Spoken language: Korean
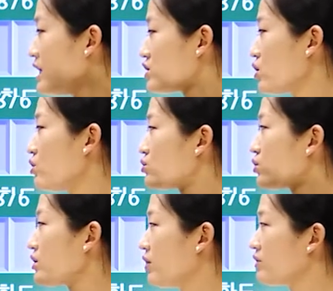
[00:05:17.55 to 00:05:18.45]

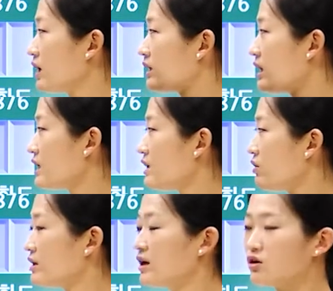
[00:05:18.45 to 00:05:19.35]
정조 연간에
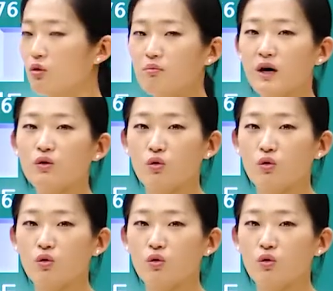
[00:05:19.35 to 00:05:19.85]
일어난 것만